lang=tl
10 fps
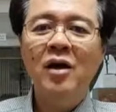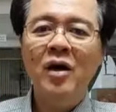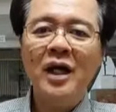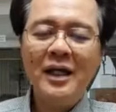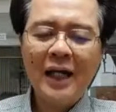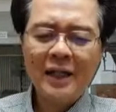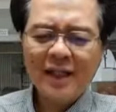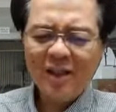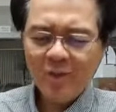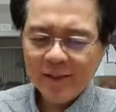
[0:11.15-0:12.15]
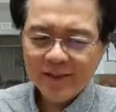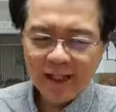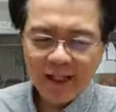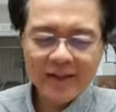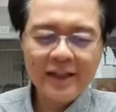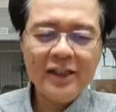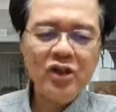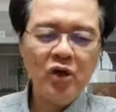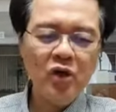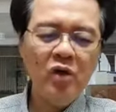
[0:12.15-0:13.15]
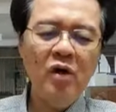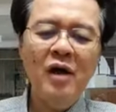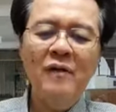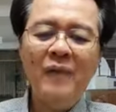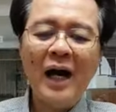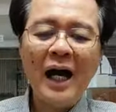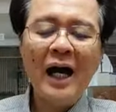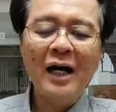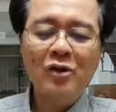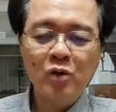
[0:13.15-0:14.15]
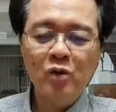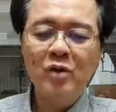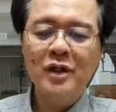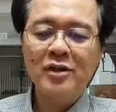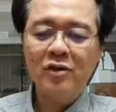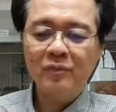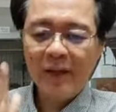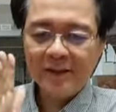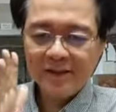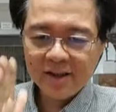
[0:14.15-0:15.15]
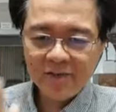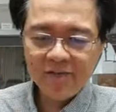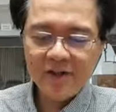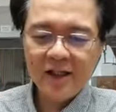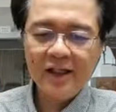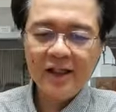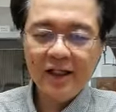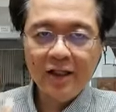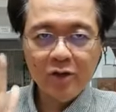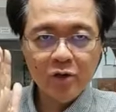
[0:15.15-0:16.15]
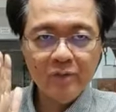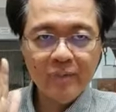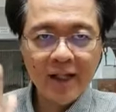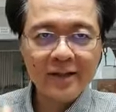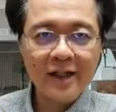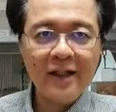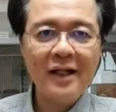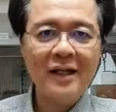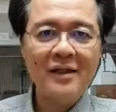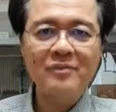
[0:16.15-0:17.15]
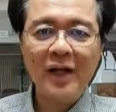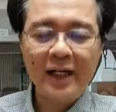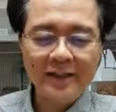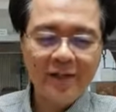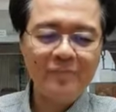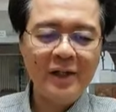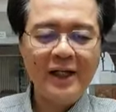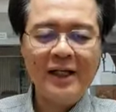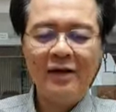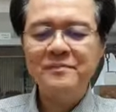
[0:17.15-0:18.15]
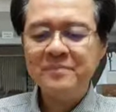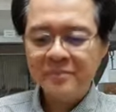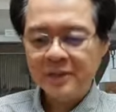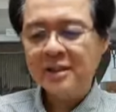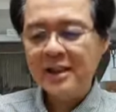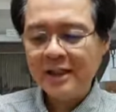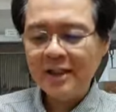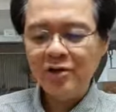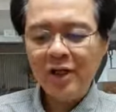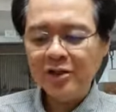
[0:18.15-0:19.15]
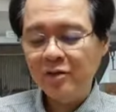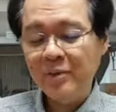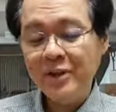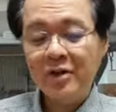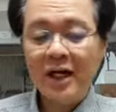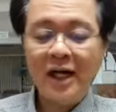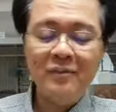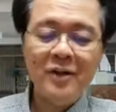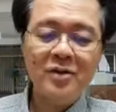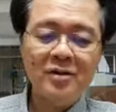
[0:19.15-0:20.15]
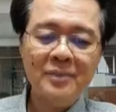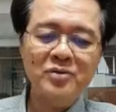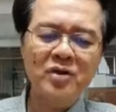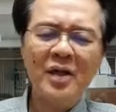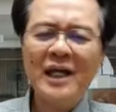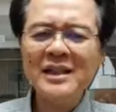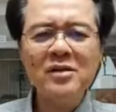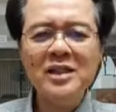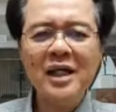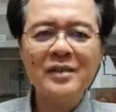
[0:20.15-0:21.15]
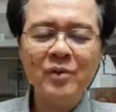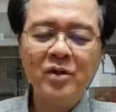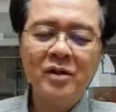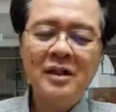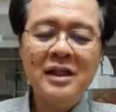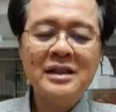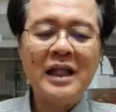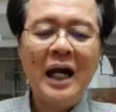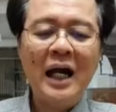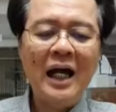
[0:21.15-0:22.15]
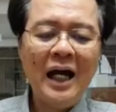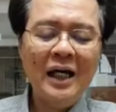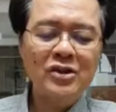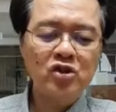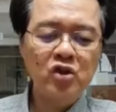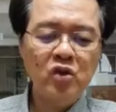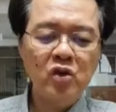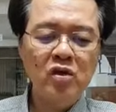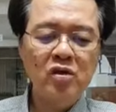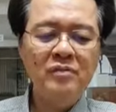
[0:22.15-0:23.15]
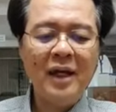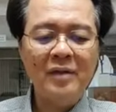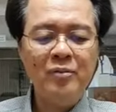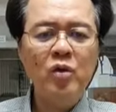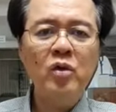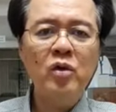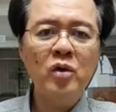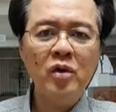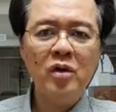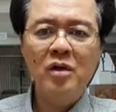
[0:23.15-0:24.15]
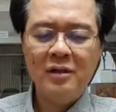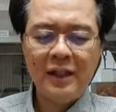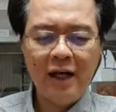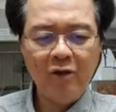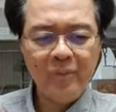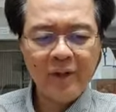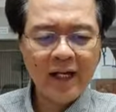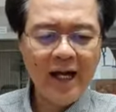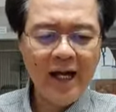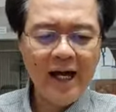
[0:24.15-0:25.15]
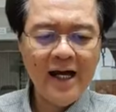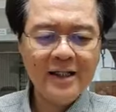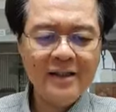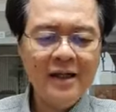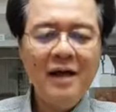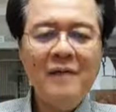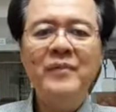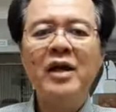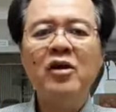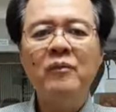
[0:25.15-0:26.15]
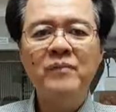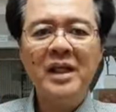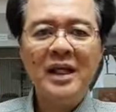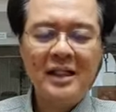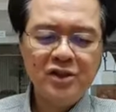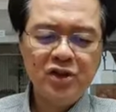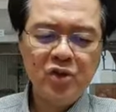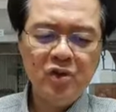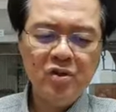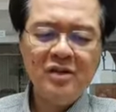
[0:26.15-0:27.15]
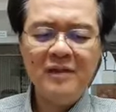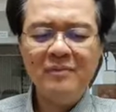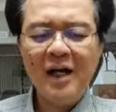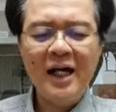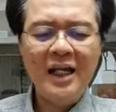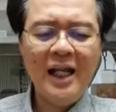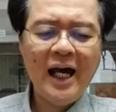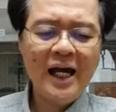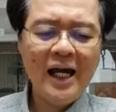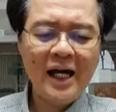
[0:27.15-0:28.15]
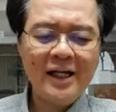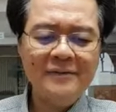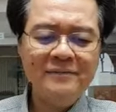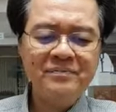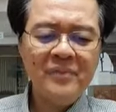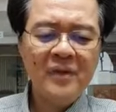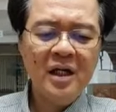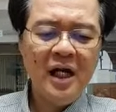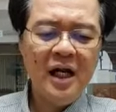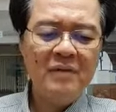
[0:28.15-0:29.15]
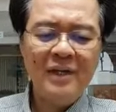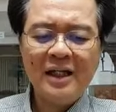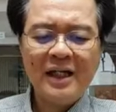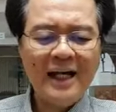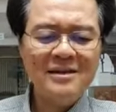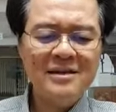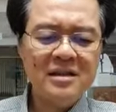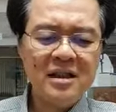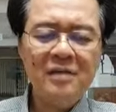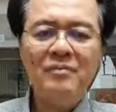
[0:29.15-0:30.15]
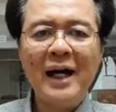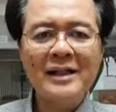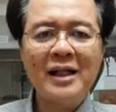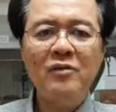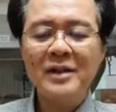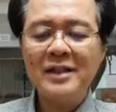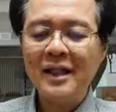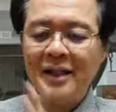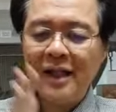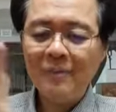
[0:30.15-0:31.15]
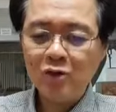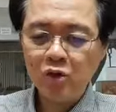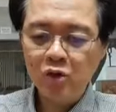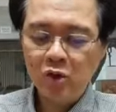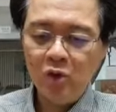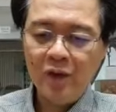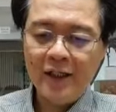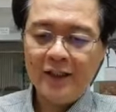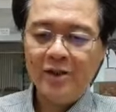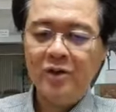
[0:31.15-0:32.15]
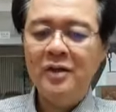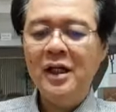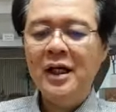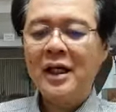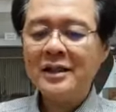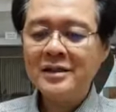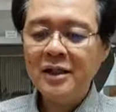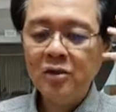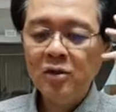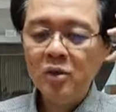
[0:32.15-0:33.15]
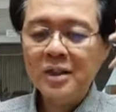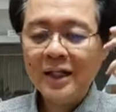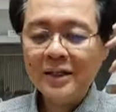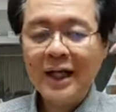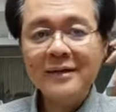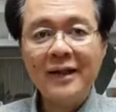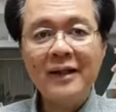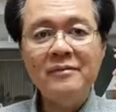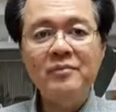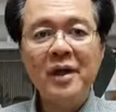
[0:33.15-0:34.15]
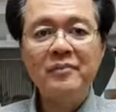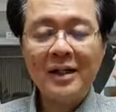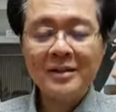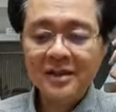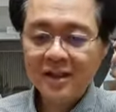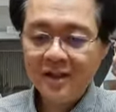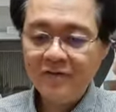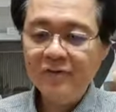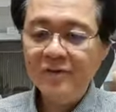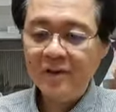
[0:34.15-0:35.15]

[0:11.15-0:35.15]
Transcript: Okay, kahit anong man sakit ninyo, makakatulong itong positive thinking, good mental health, magandang pananaw. Tingnan nyo lang to, medyo kakaiba tong tips ko. Kahit anong sakit mo, trangkaso, may bukol, naoperahan, may komplikasyon, di makalakad, uh, may cancer, bata o matanda, matutulungan nito. Kasi yung utak natin, pag positive